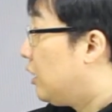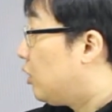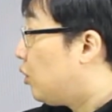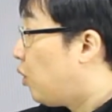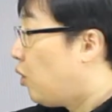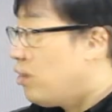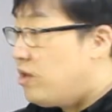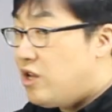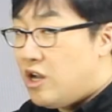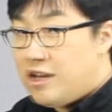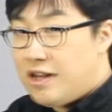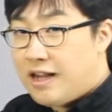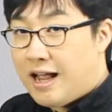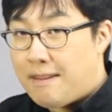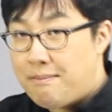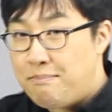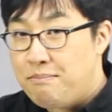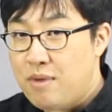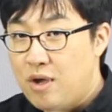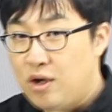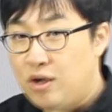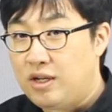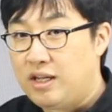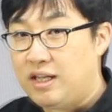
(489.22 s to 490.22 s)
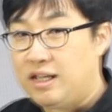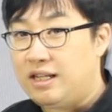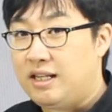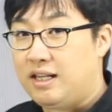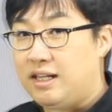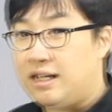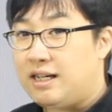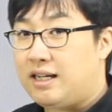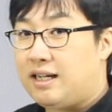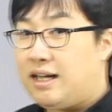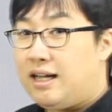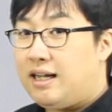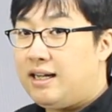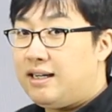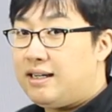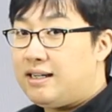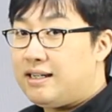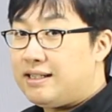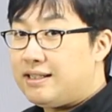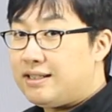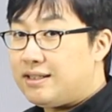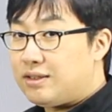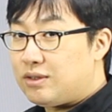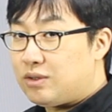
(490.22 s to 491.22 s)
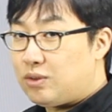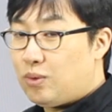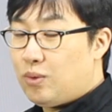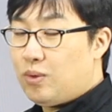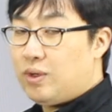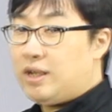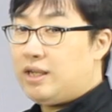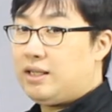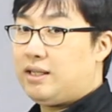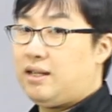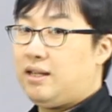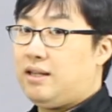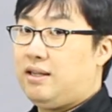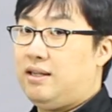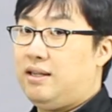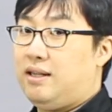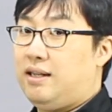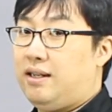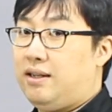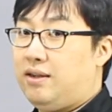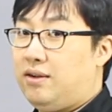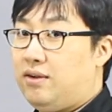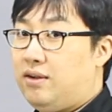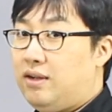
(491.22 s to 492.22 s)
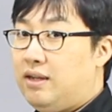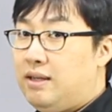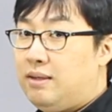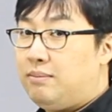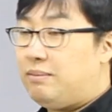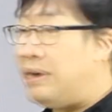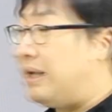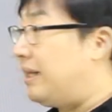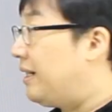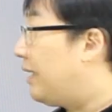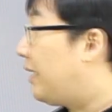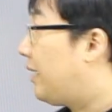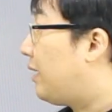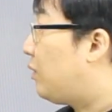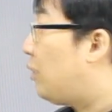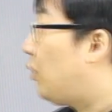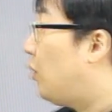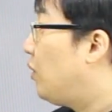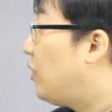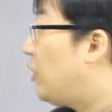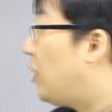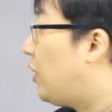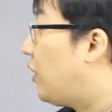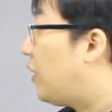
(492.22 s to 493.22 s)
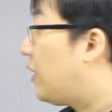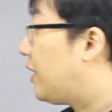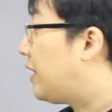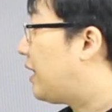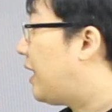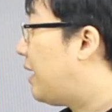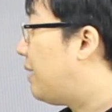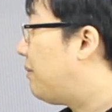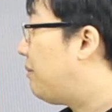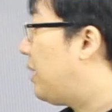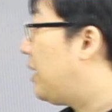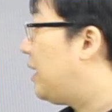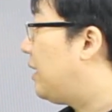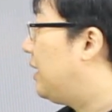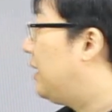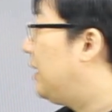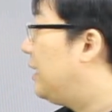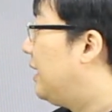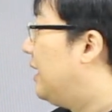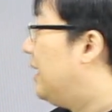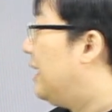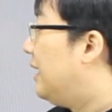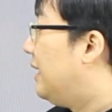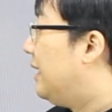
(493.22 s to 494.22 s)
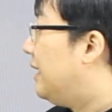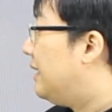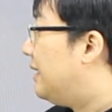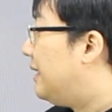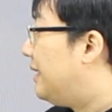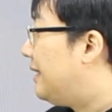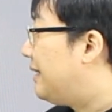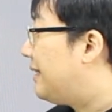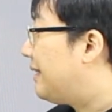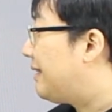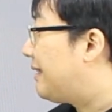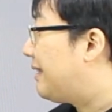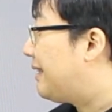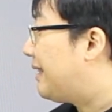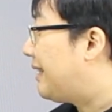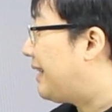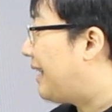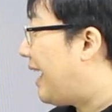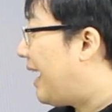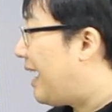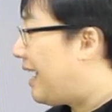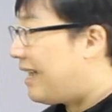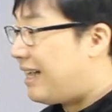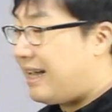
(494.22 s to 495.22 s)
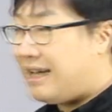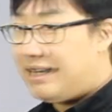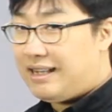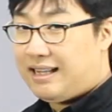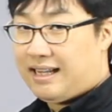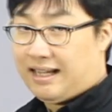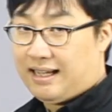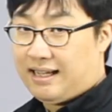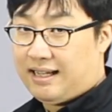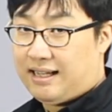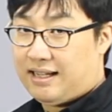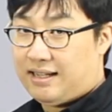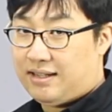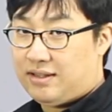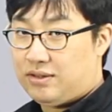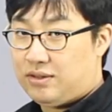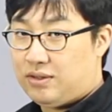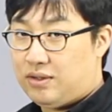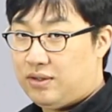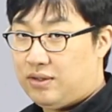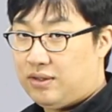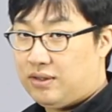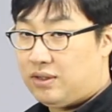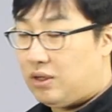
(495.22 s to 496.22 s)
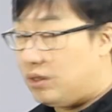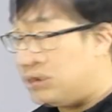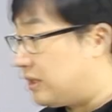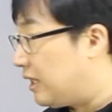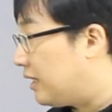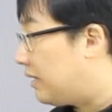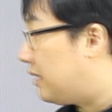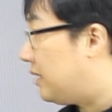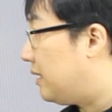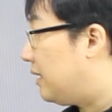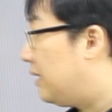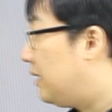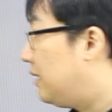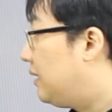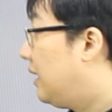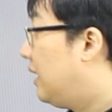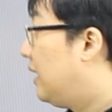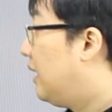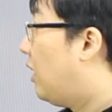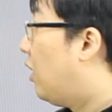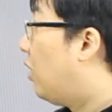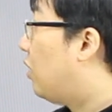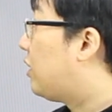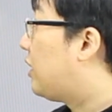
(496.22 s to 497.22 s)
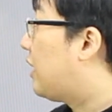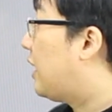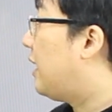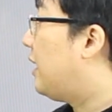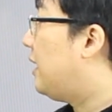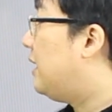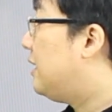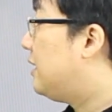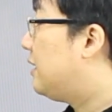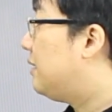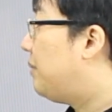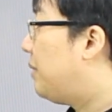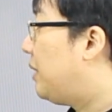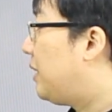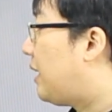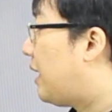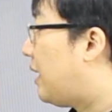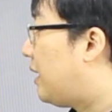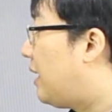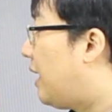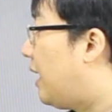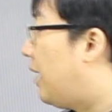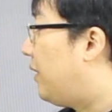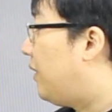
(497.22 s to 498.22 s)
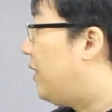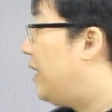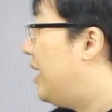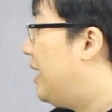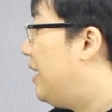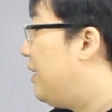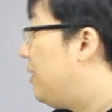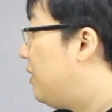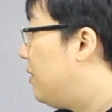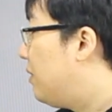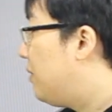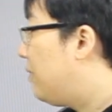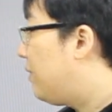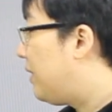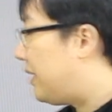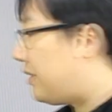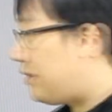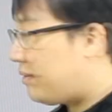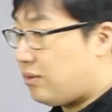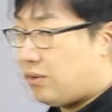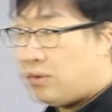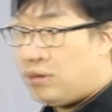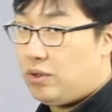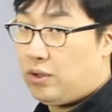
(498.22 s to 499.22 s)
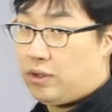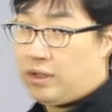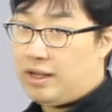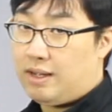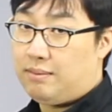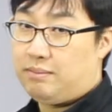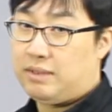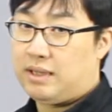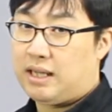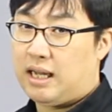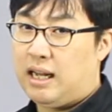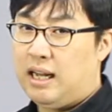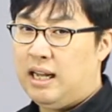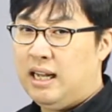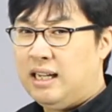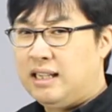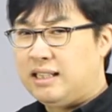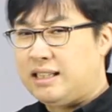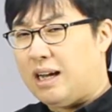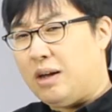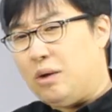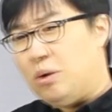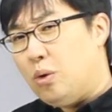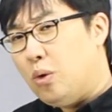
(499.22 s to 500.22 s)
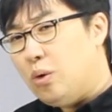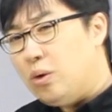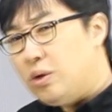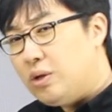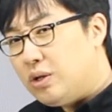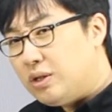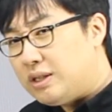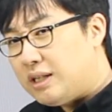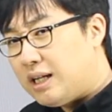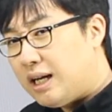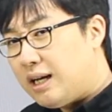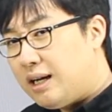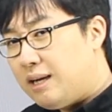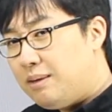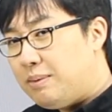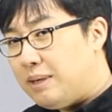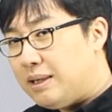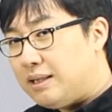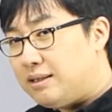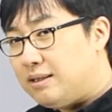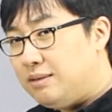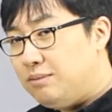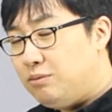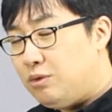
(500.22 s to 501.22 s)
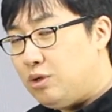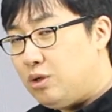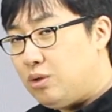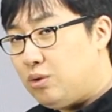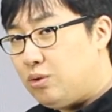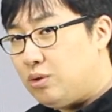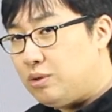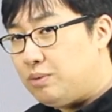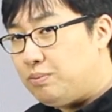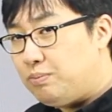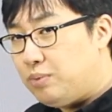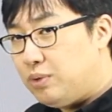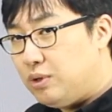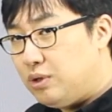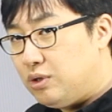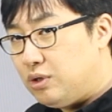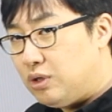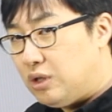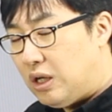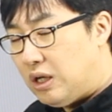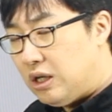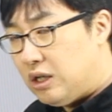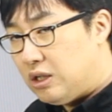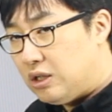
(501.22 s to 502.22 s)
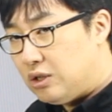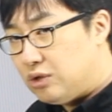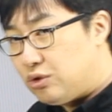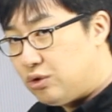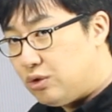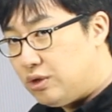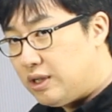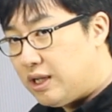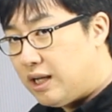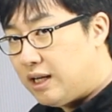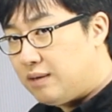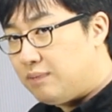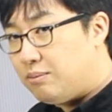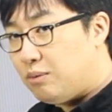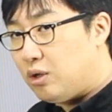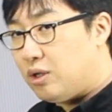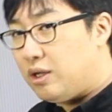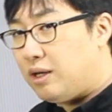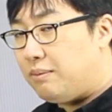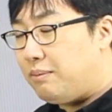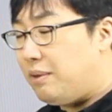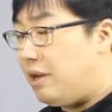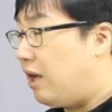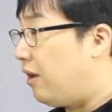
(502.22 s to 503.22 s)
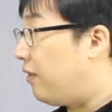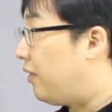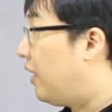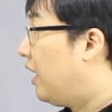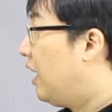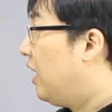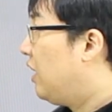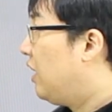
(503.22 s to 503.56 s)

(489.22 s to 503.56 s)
소년 한 명이니까 리스토가 돼 있네요. 만약에 소녀였다면은 리스타가 됐겠죠. 어쨌든 어떻게 읽으면 되냐 new 리스토 이렇게 합니다 자 여기서 제가 말씀드리고 싶은 어, 주의사항은 뭐냐면